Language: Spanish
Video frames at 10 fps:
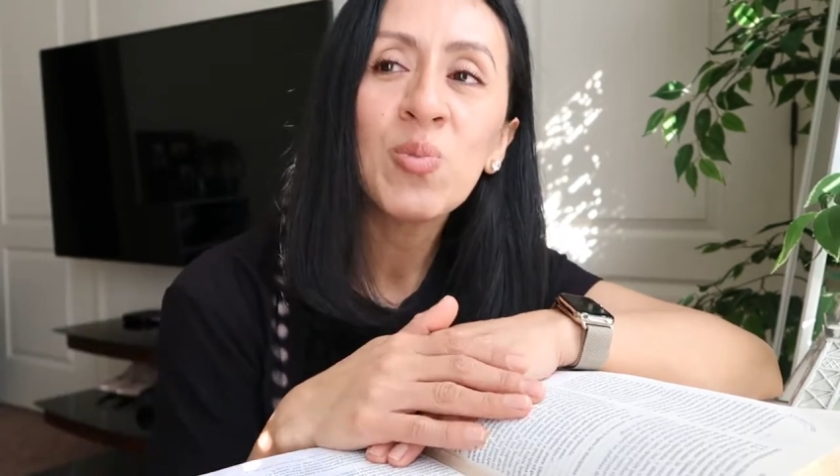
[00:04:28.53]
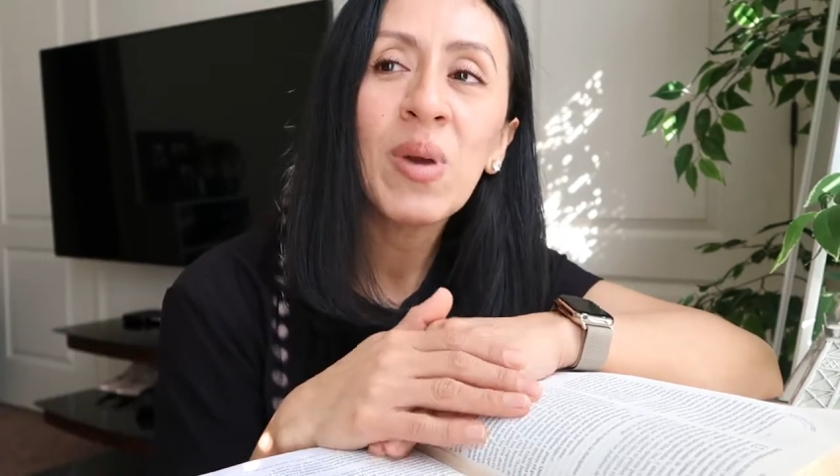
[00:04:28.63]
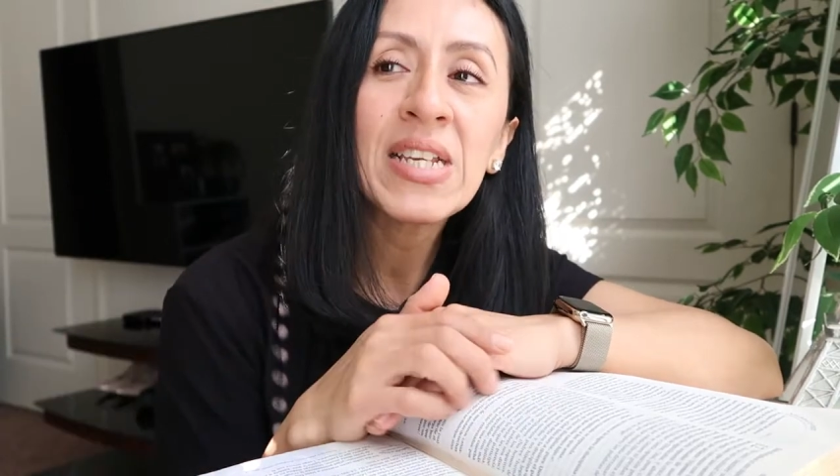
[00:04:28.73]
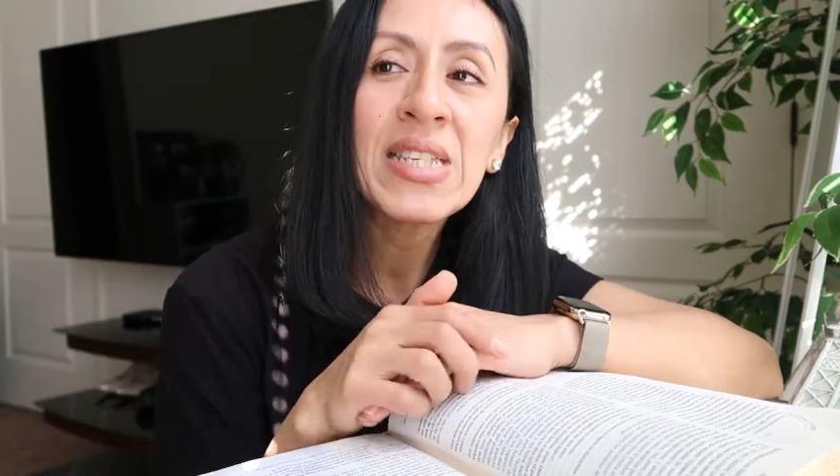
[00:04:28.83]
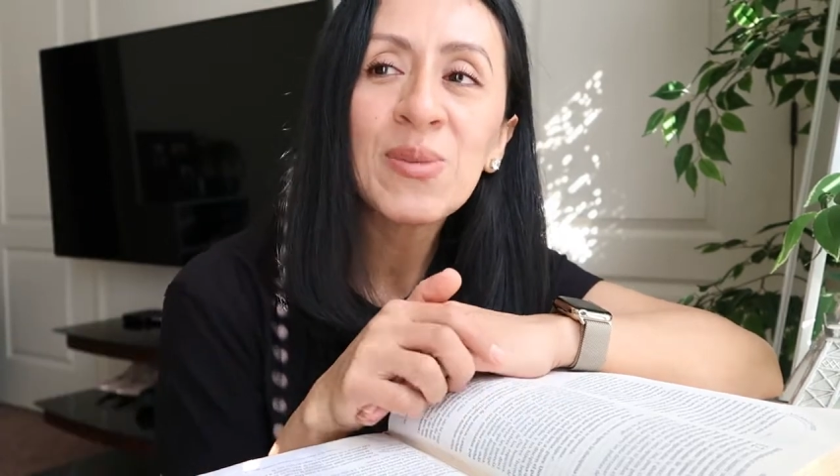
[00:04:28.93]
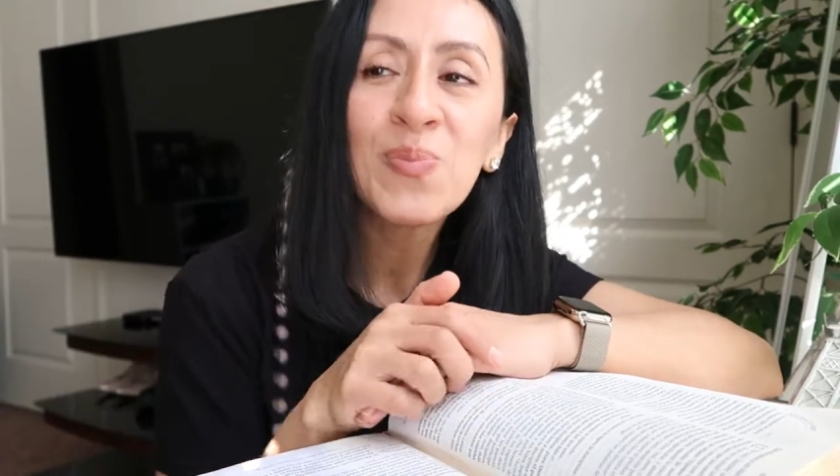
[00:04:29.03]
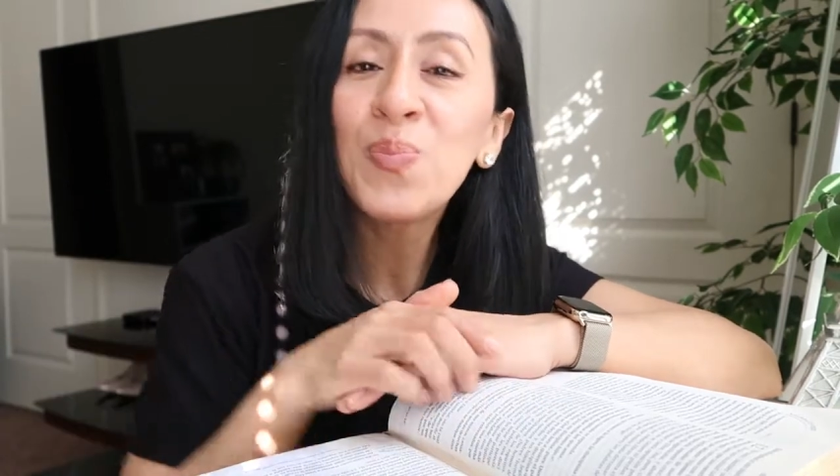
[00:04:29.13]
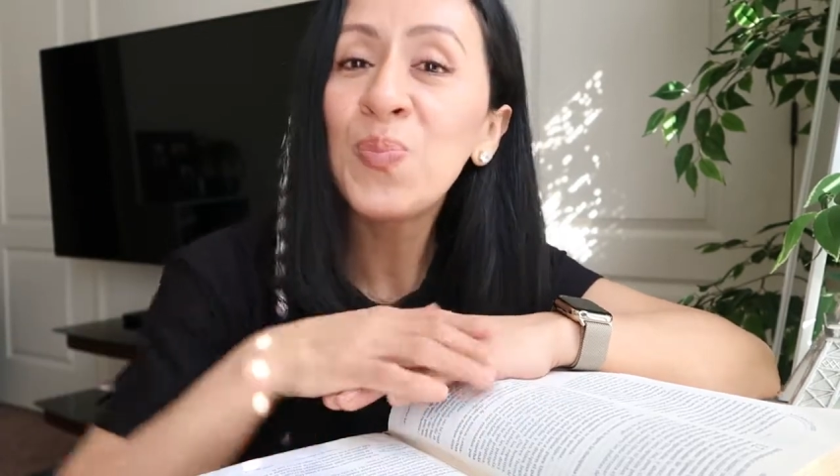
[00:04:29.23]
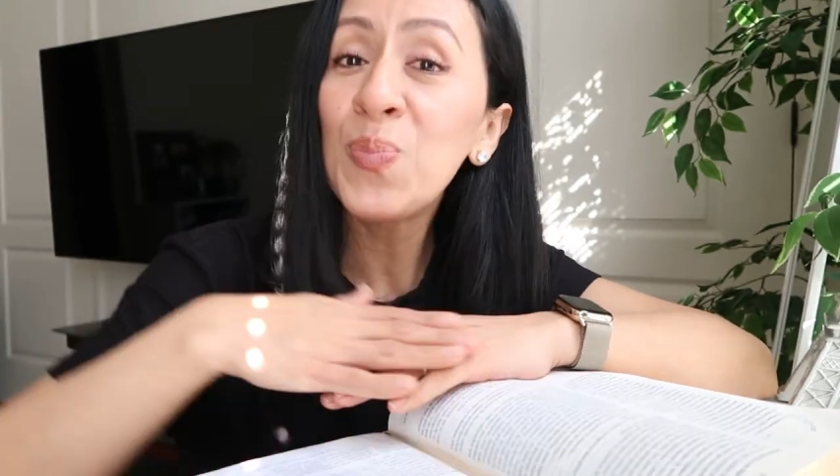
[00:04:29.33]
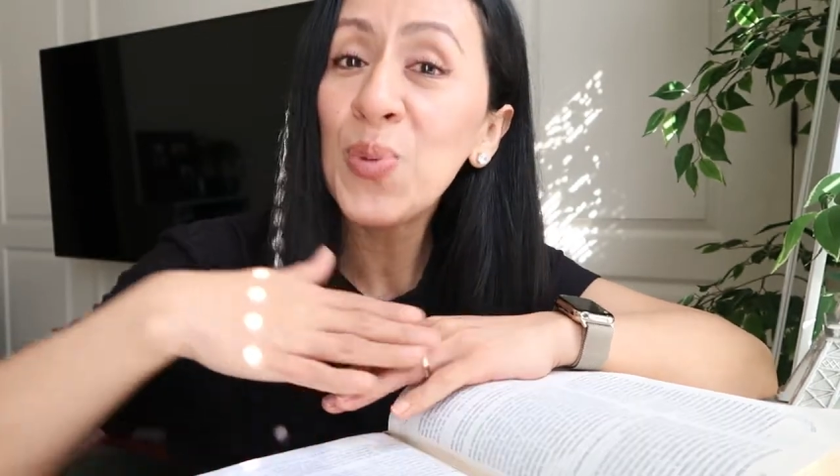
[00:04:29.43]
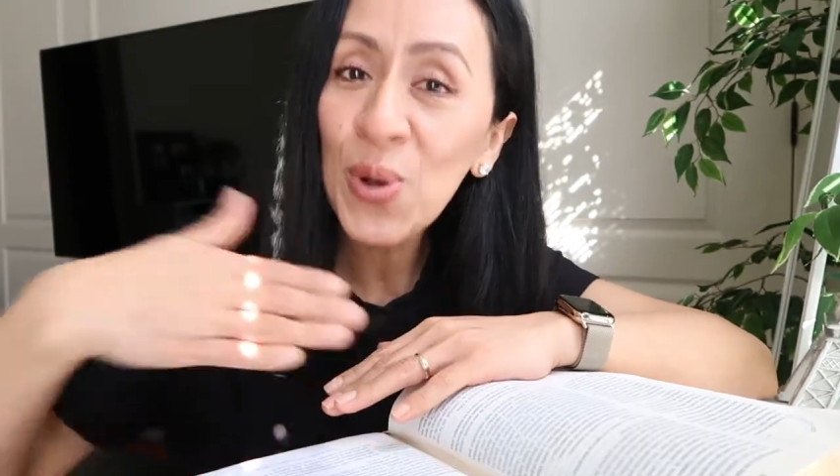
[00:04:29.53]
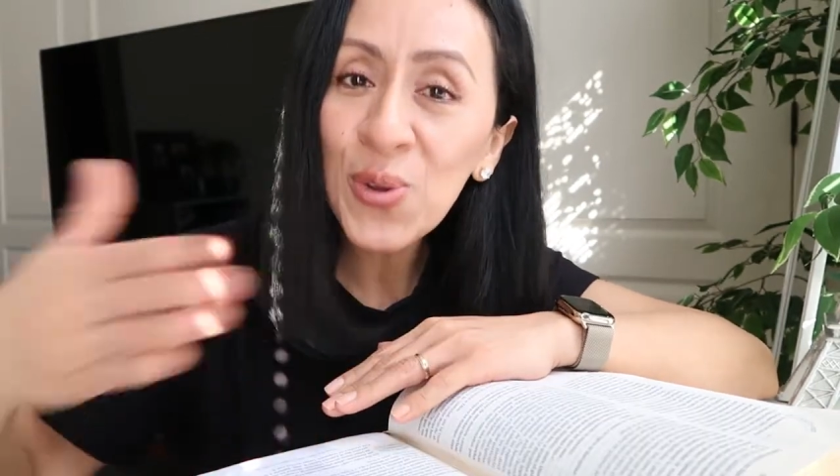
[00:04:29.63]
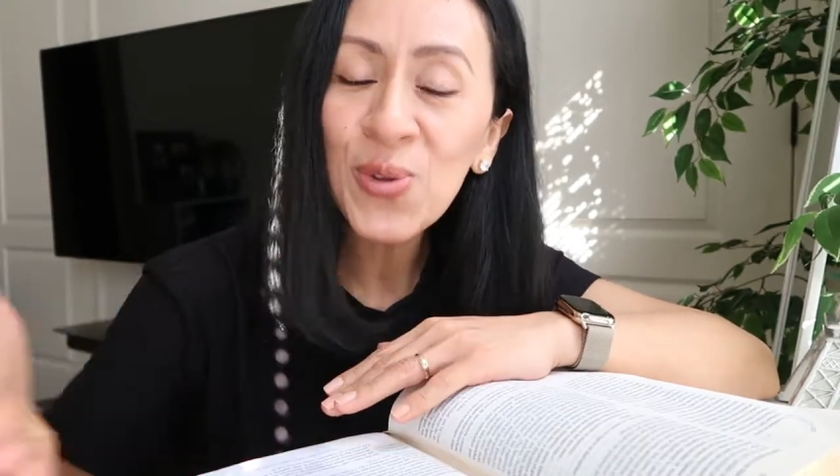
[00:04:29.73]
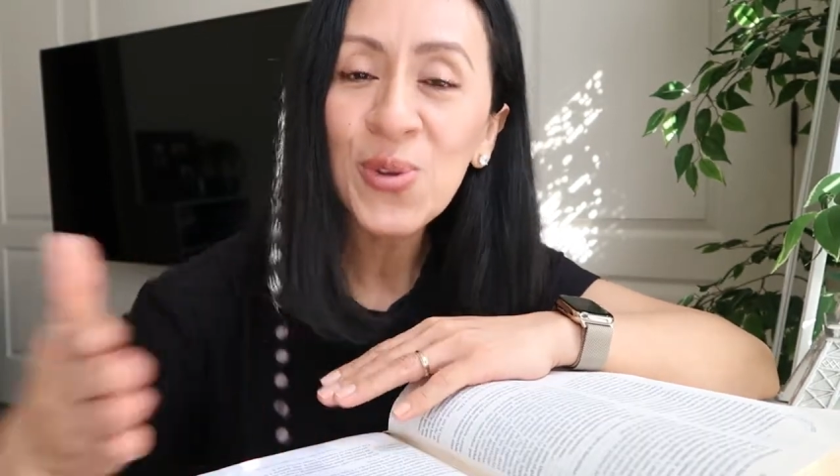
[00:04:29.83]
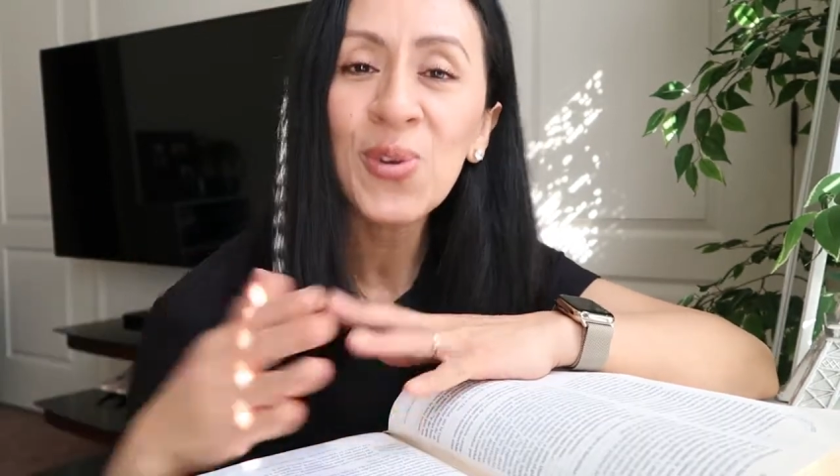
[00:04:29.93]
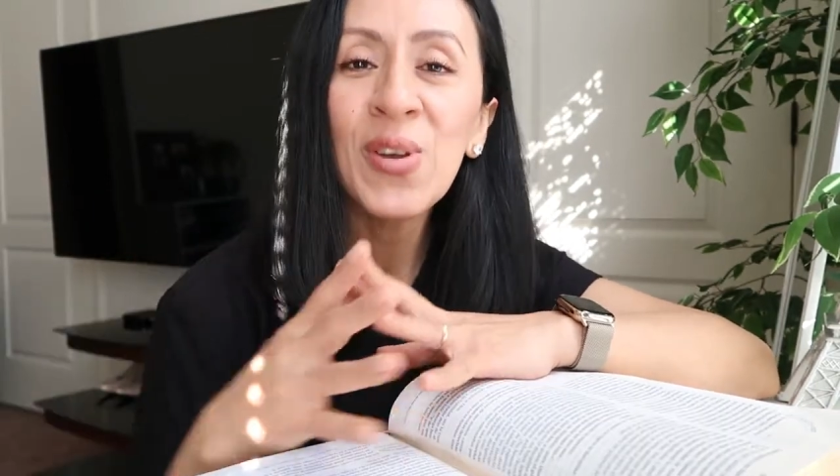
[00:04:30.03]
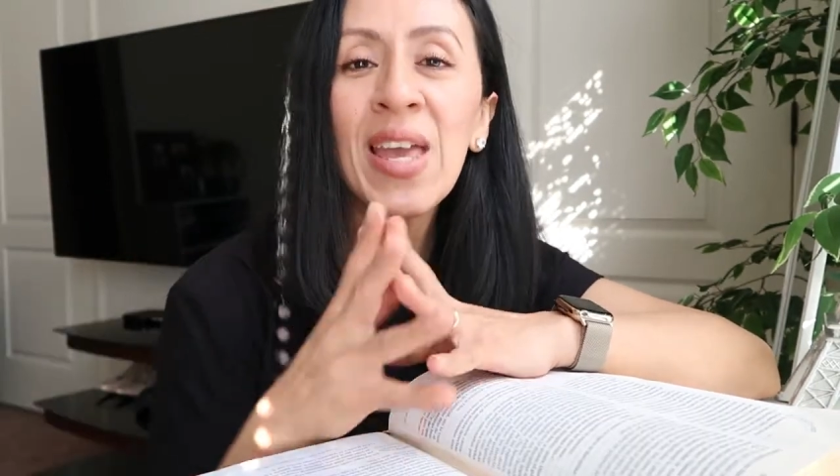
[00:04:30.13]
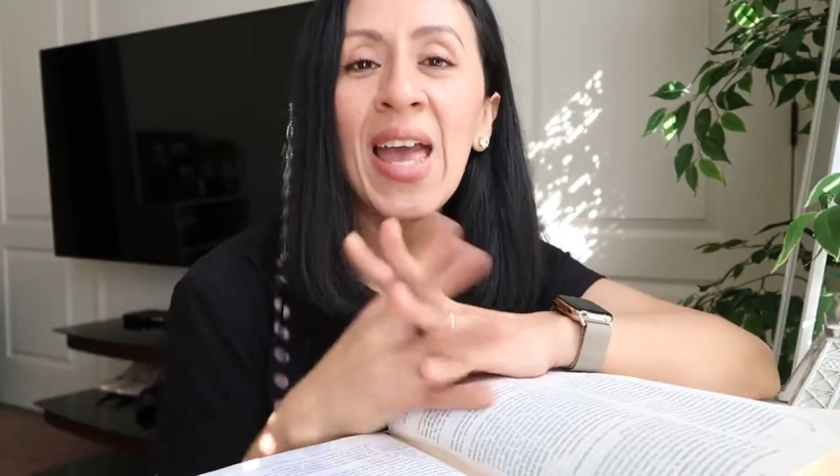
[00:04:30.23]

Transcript: más pronto